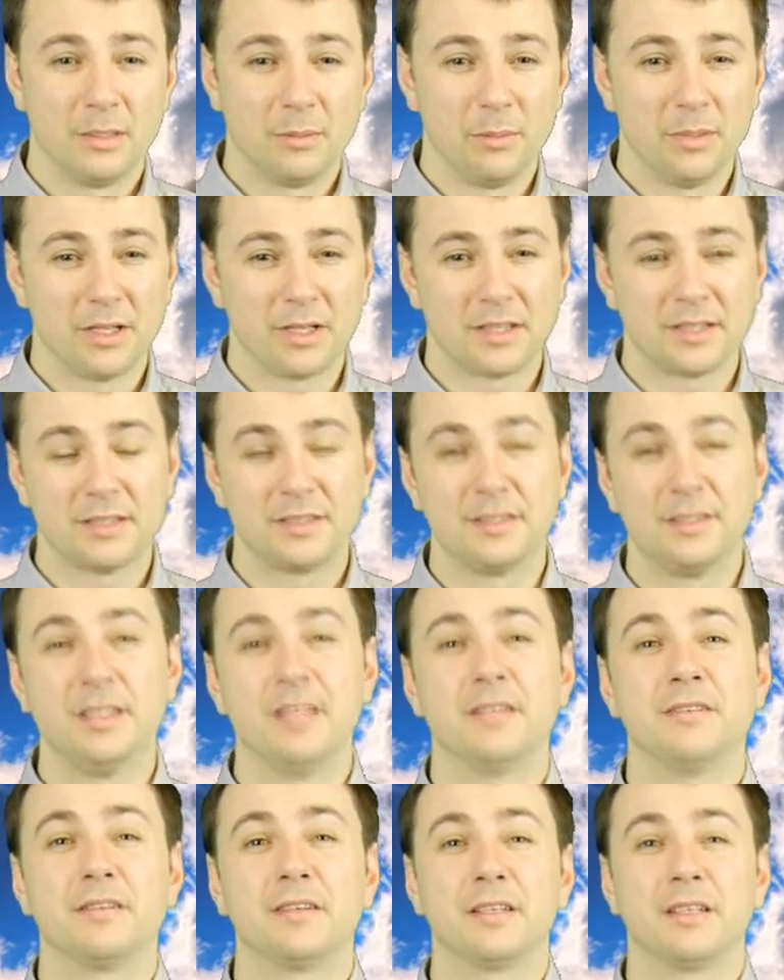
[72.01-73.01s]

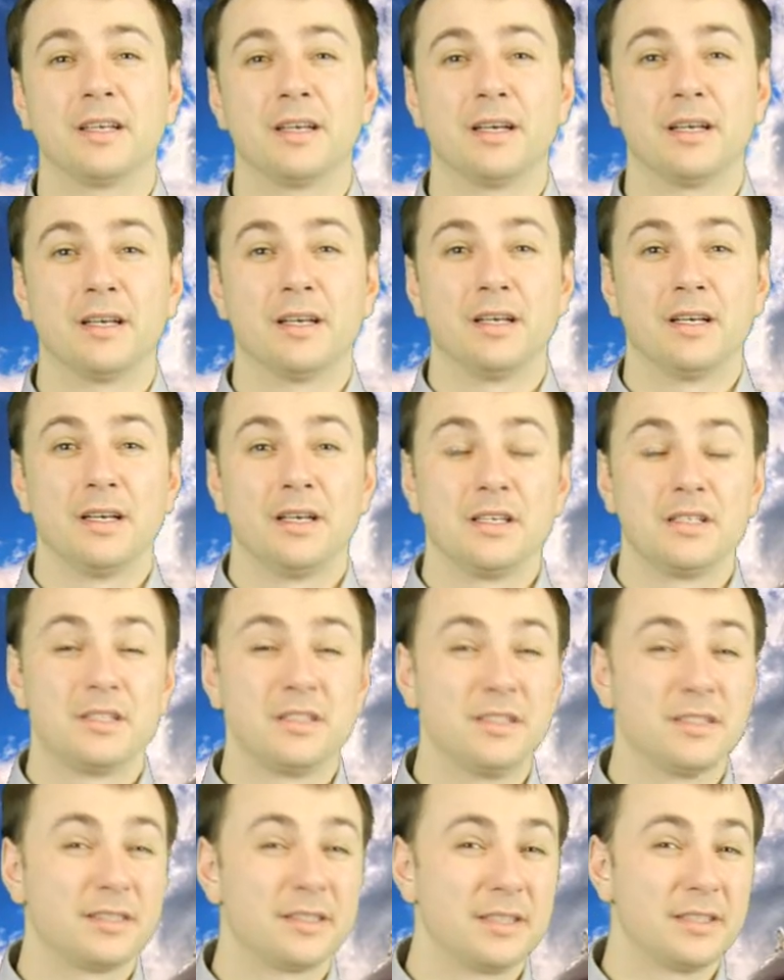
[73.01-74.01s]
«Милостивые»,
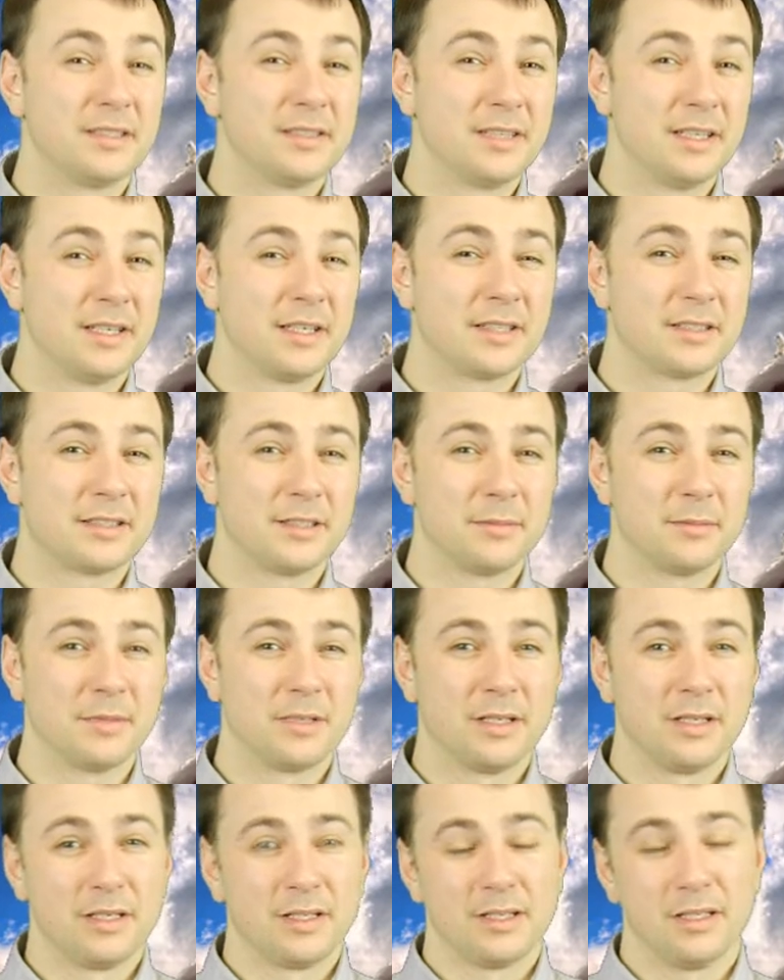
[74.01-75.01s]
«Чисты сердцем».